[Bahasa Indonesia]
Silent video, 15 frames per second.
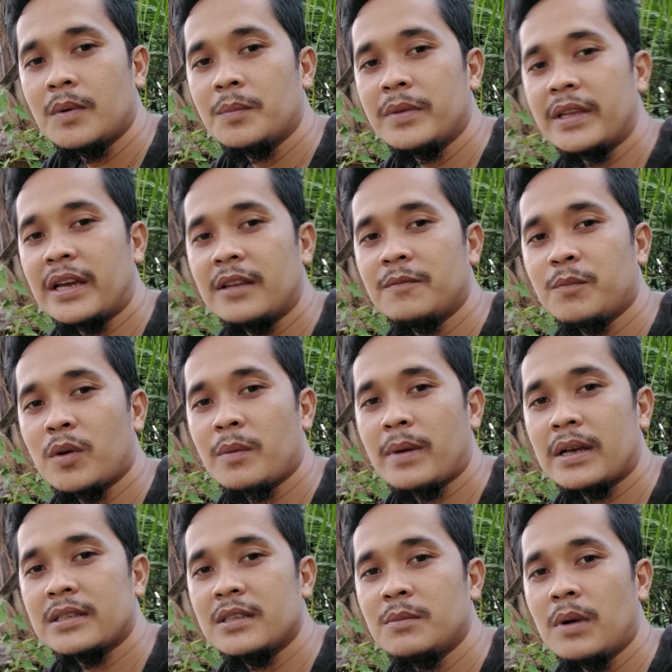memberikan
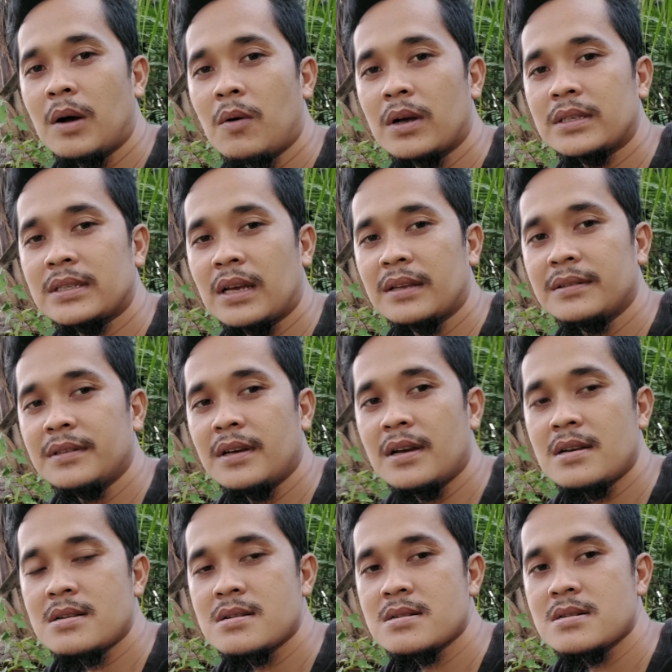informasi
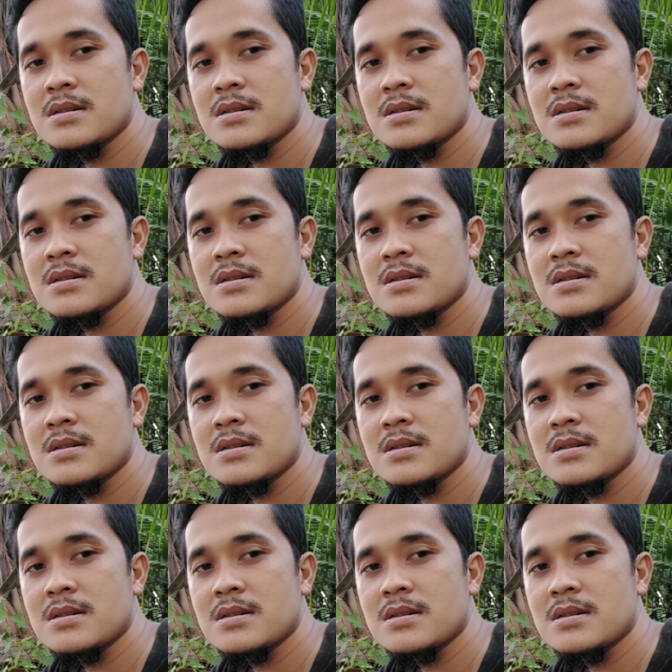bahwasannya